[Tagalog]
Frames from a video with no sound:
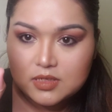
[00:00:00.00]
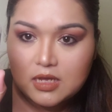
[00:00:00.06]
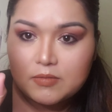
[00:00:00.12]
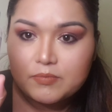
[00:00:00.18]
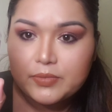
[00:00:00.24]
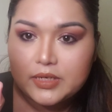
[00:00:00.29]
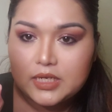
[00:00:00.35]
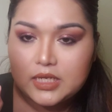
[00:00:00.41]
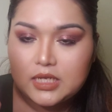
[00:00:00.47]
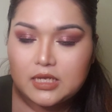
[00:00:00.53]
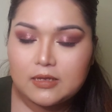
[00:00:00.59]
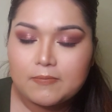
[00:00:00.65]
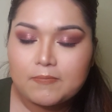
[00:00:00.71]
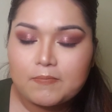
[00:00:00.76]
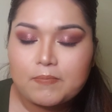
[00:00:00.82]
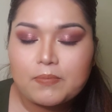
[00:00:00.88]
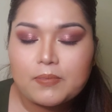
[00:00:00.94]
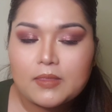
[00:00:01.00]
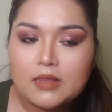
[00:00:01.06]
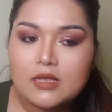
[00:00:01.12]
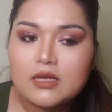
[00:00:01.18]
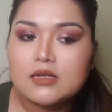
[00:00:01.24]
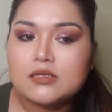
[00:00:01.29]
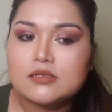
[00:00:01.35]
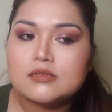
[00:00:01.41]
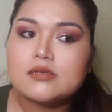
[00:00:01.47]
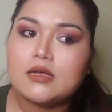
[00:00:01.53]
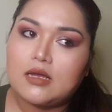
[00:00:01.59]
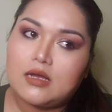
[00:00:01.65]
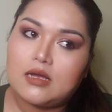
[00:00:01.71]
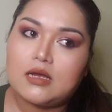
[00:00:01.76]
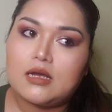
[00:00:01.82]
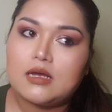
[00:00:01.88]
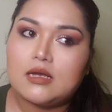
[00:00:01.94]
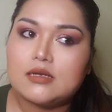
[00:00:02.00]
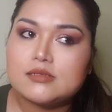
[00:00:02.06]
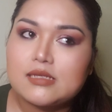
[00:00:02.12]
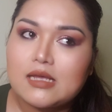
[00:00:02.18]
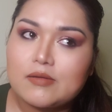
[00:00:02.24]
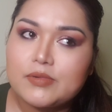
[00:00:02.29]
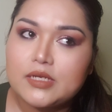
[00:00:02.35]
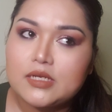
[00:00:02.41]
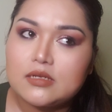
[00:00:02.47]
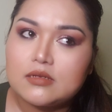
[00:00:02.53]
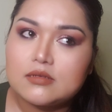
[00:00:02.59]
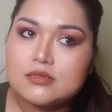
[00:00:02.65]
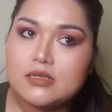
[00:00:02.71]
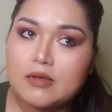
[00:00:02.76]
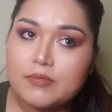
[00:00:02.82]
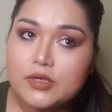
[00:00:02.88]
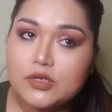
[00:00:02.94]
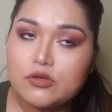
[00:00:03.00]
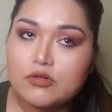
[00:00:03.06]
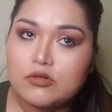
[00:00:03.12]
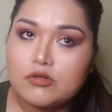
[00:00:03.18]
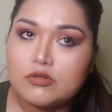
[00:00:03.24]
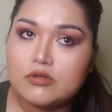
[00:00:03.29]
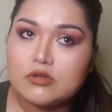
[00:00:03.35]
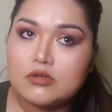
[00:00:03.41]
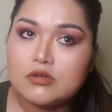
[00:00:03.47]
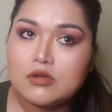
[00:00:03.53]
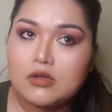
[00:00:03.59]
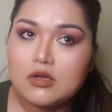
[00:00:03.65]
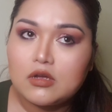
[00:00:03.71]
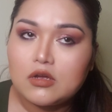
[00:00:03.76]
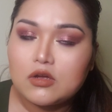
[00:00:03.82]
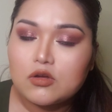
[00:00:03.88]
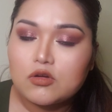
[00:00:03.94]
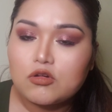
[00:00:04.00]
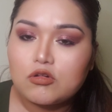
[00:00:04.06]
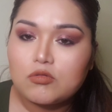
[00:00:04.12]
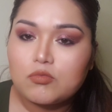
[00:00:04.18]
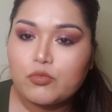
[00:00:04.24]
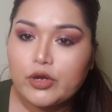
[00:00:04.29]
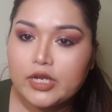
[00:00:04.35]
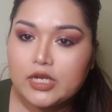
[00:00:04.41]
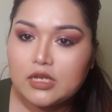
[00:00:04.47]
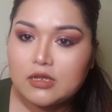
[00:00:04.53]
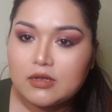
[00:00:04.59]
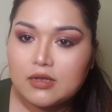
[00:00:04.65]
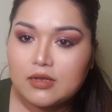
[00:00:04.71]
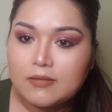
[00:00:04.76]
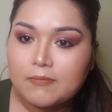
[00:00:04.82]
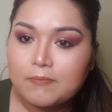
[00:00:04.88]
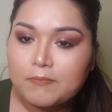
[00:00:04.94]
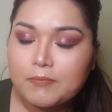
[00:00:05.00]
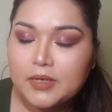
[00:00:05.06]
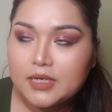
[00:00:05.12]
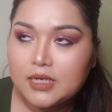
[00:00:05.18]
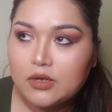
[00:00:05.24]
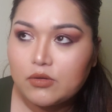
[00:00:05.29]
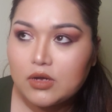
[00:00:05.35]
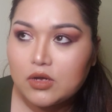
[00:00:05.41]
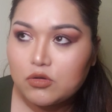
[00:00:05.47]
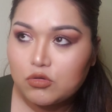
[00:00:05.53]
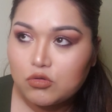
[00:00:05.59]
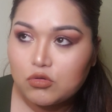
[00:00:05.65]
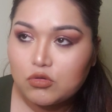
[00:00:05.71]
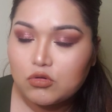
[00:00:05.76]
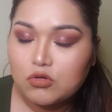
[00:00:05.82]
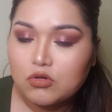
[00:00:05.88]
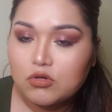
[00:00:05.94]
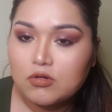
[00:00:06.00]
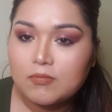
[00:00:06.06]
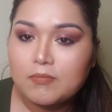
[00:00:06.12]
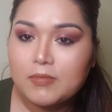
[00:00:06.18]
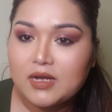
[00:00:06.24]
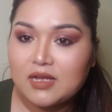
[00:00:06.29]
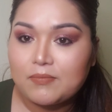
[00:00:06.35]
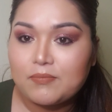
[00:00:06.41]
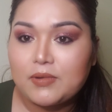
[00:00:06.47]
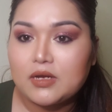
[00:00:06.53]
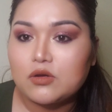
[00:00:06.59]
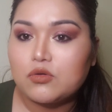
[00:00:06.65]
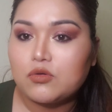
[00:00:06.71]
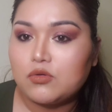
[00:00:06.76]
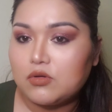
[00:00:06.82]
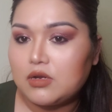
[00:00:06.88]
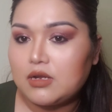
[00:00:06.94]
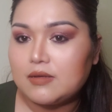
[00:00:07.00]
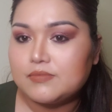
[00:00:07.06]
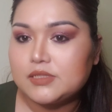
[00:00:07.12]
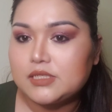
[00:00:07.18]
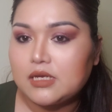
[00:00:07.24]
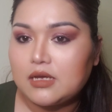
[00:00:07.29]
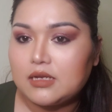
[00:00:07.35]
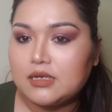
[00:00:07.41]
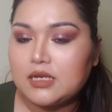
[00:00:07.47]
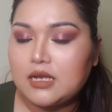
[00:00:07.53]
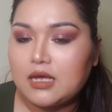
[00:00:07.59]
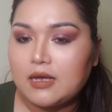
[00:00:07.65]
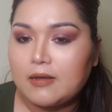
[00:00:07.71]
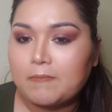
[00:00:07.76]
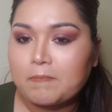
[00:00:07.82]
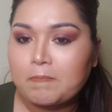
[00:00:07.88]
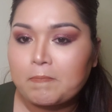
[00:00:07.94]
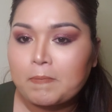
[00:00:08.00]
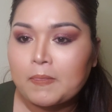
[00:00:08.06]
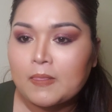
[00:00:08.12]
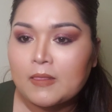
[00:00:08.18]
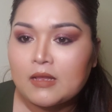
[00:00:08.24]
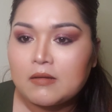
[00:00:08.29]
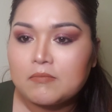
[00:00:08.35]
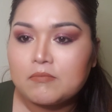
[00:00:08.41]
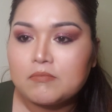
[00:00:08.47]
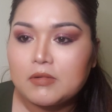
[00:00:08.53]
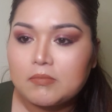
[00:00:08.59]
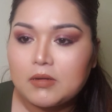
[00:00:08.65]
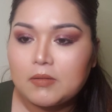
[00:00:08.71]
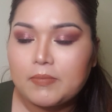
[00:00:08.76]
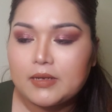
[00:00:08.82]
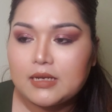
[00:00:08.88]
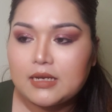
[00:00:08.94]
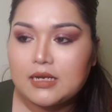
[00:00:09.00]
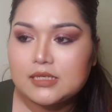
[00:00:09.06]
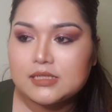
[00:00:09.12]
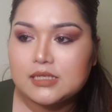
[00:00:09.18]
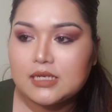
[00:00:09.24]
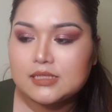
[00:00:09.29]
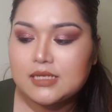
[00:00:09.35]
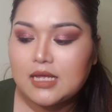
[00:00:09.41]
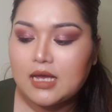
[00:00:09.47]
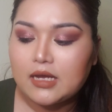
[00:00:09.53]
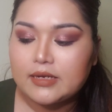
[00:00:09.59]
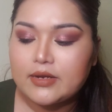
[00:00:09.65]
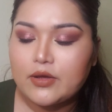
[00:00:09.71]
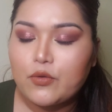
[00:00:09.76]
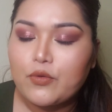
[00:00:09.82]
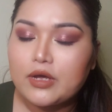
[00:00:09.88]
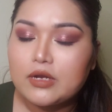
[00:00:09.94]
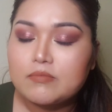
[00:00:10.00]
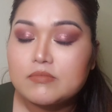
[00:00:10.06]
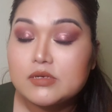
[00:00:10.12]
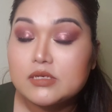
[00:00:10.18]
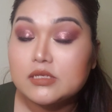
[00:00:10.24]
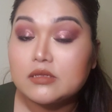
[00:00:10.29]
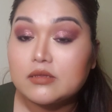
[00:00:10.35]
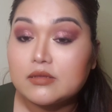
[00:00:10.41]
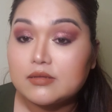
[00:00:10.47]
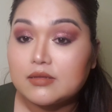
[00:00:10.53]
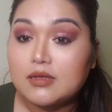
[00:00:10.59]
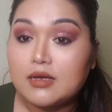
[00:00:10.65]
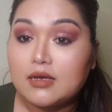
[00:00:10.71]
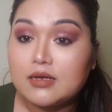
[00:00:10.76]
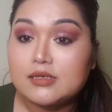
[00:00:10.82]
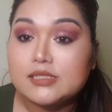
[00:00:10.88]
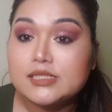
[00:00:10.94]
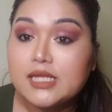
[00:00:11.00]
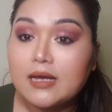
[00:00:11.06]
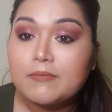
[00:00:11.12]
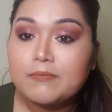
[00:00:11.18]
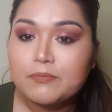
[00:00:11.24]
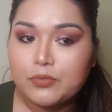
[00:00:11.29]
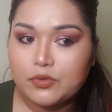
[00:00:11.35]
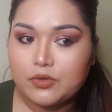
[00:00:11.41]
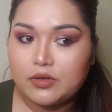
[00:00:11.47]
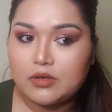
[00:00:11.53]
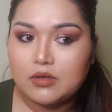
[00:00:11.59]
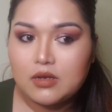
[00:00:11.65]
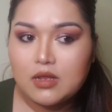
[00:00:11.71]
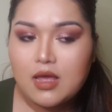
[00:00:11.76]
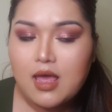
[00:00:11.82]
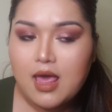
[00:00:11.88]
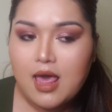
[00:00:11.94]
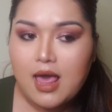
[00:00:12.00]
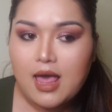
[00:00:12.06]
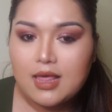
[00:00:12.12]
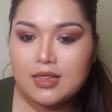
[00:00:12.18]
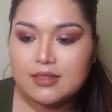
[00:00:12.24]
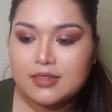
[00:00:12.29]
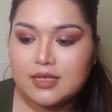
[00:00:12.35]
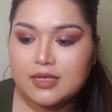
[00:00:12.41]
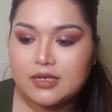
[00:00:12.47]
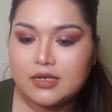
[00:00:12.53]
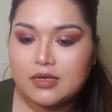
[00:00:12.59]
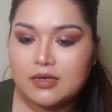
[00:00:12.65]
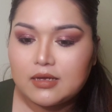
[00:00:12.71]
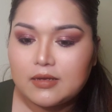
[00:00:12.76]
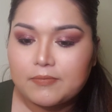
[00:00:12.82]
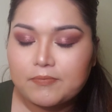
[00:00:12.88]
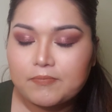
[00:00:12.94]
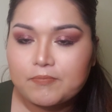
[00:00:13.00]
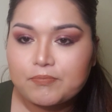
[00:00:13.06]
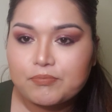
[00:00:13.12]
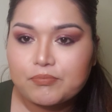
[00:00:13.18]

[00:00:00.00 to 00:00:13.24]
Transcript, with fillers: company. Uh, sabi, sabi doon kung pwede ba daw akong makipag-collab sa kanila. Magpapadala sila sa akin ng one month uh, sample and then uh,